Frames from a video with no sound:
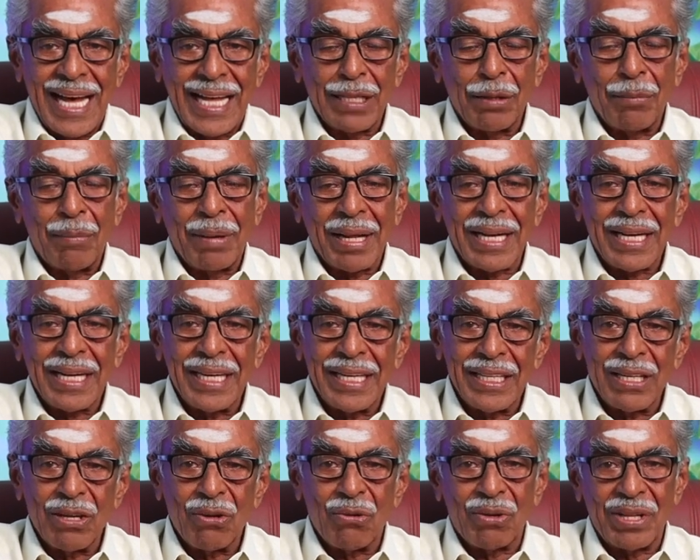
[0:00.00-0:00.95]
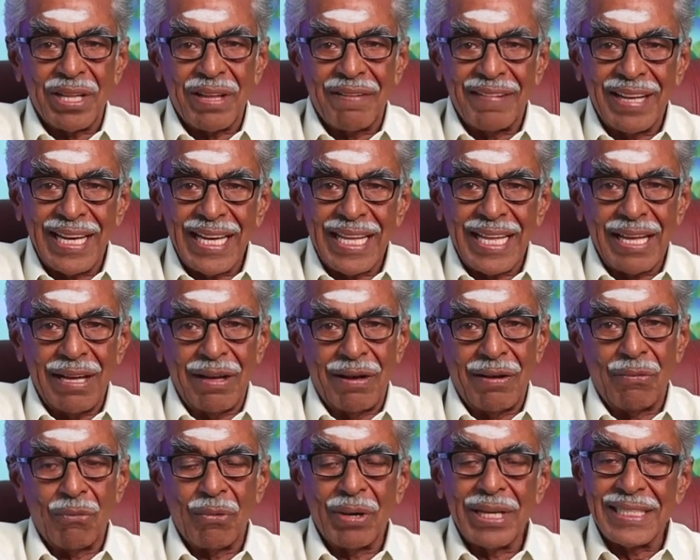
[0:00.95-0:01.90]
அதை மறக்கடிக்கக்கூடிய வேலையை
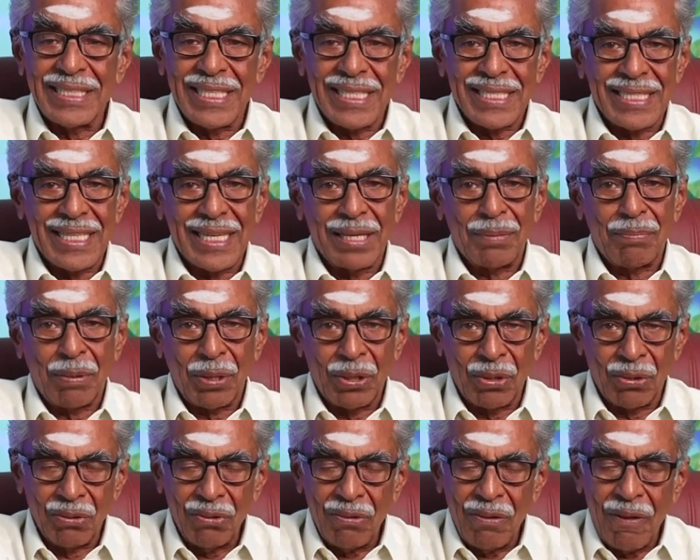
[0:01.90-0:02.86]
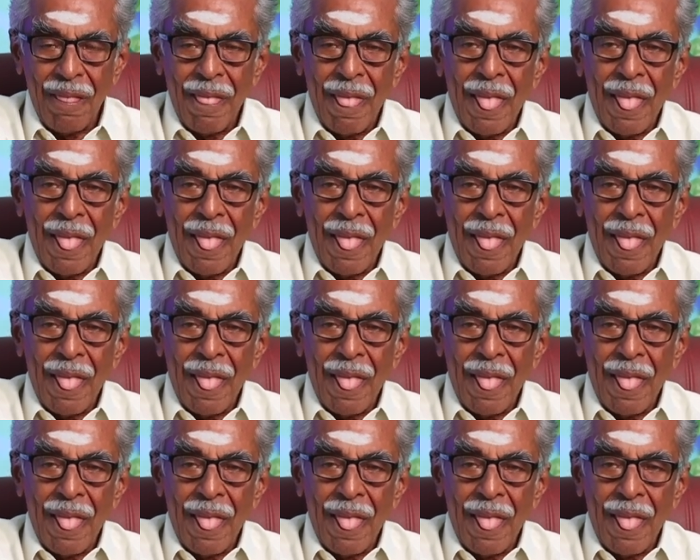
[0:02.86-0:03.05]
ஒயிட் சேஸ்டன்ட் பண்ணும்